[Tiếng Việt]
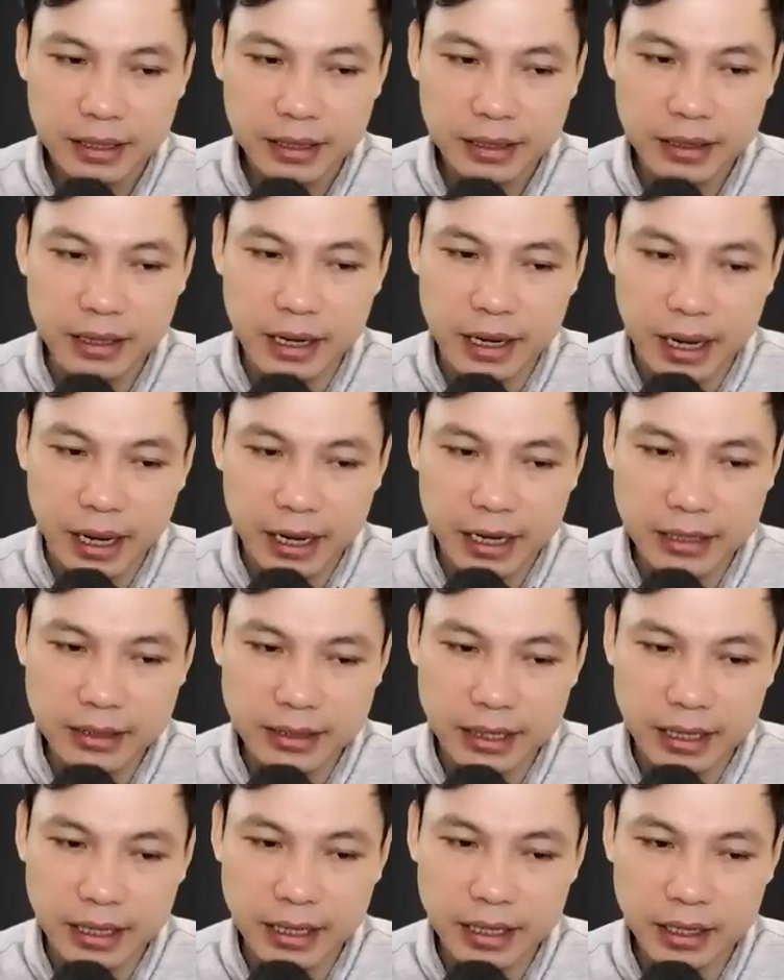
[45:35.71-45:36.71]
Tính cách
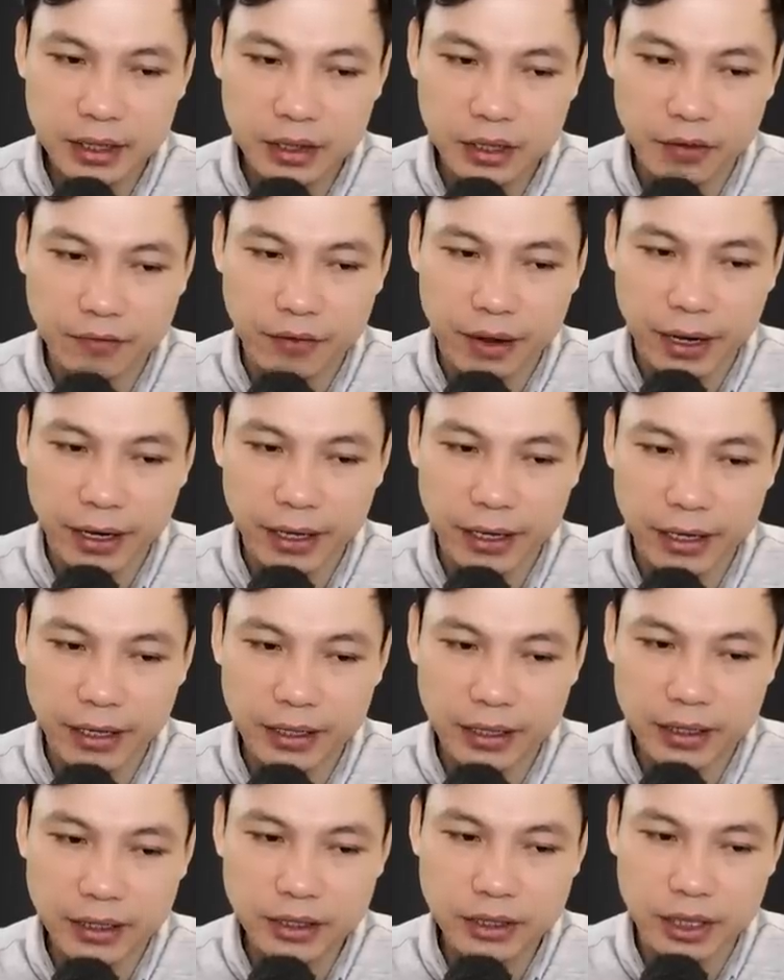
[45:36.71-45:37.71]
cũng thay đổi
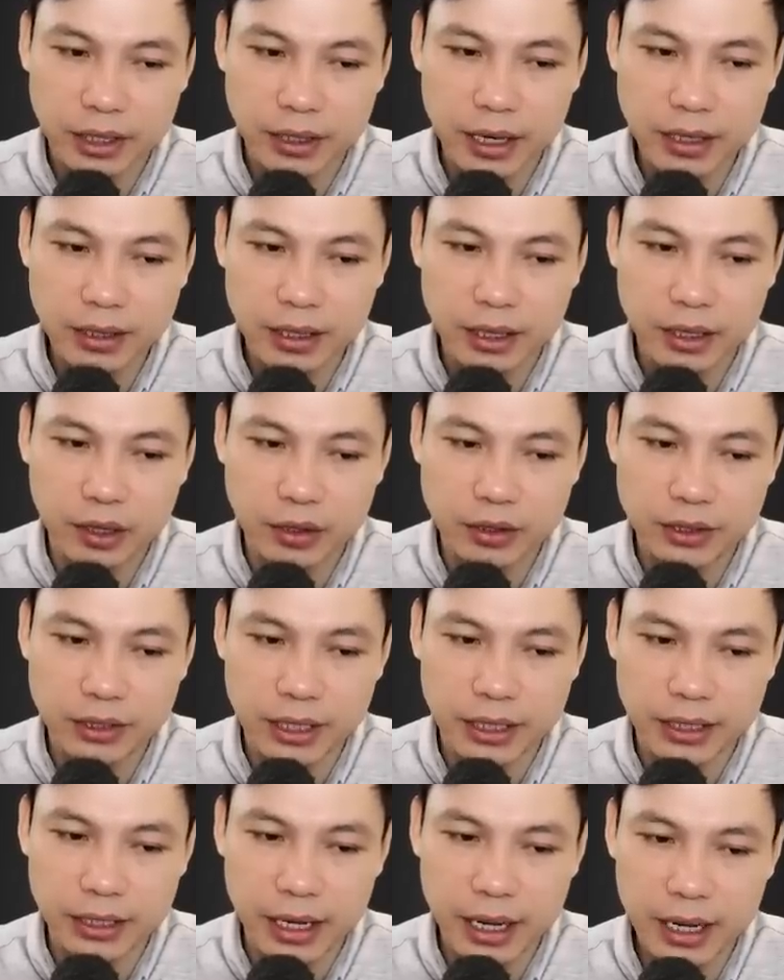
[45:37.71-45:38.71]
nhiều, từ đó
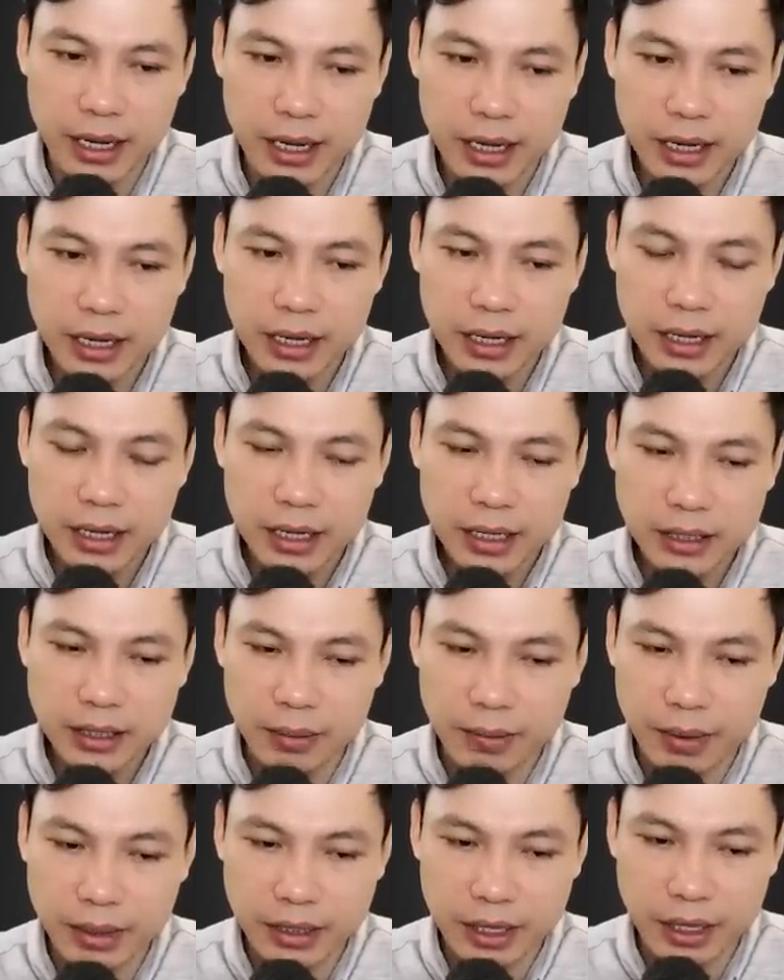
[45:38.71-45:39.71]
khiến cho không có
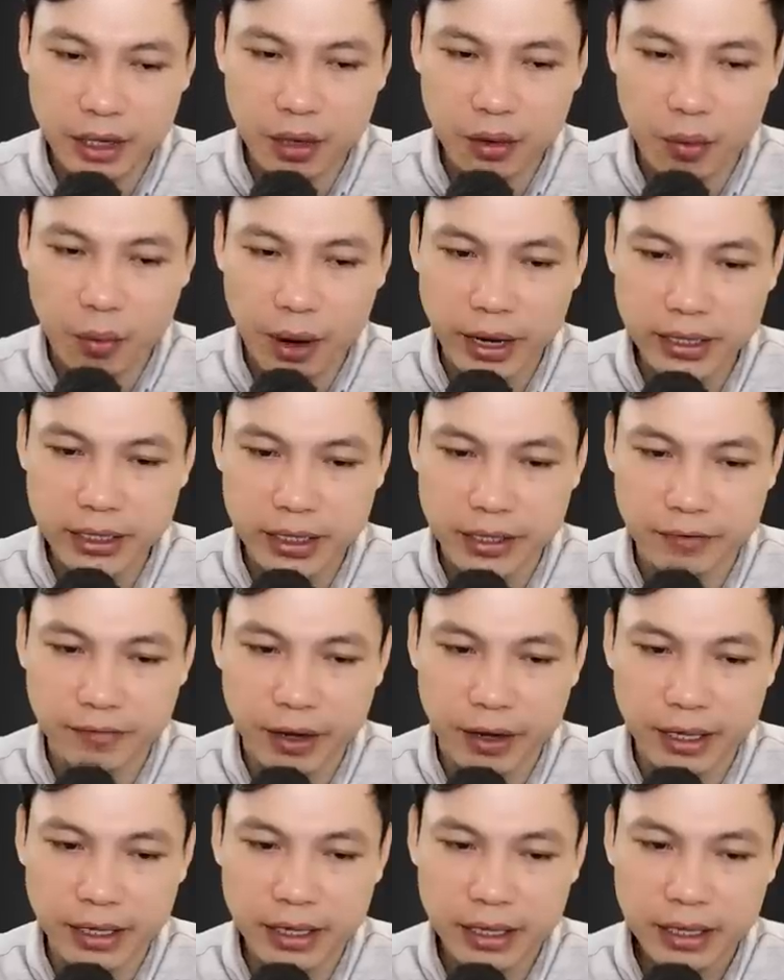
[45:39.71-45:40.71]
tâm trạng cũng
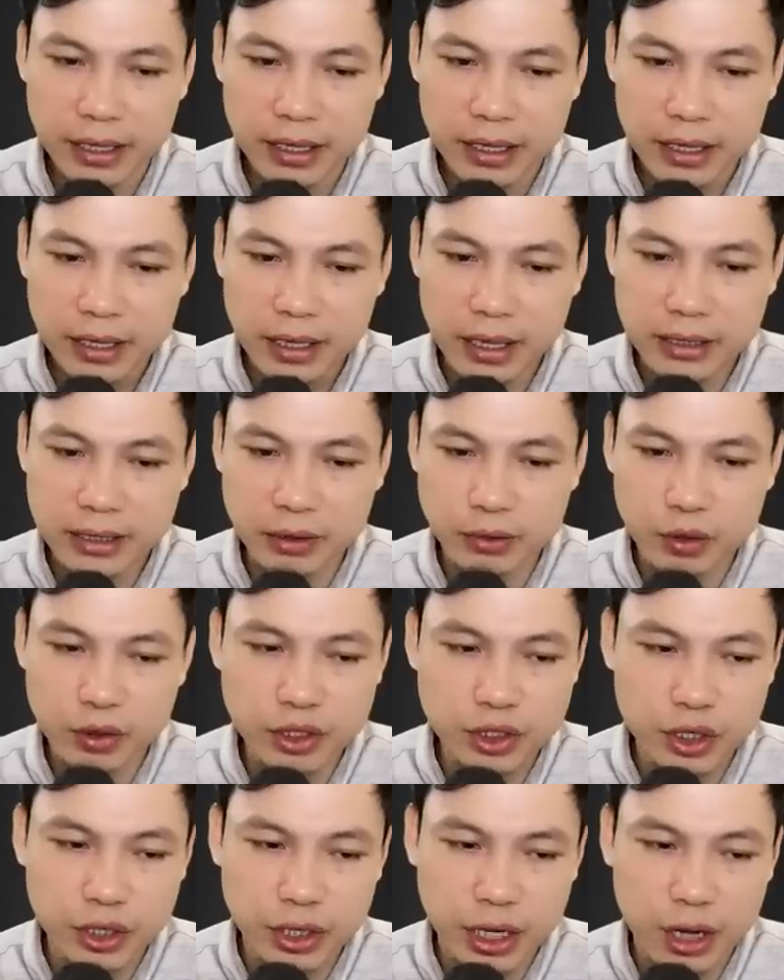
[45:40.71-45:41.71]
như suy nghĩ làm
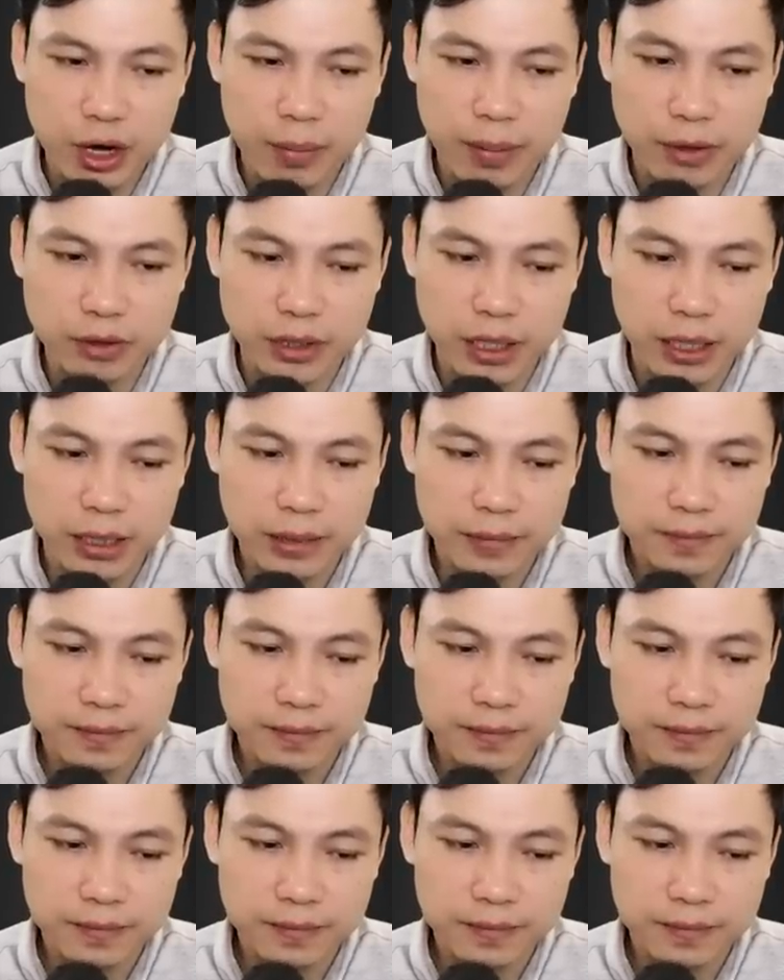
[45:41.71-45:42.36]
việc gì cả.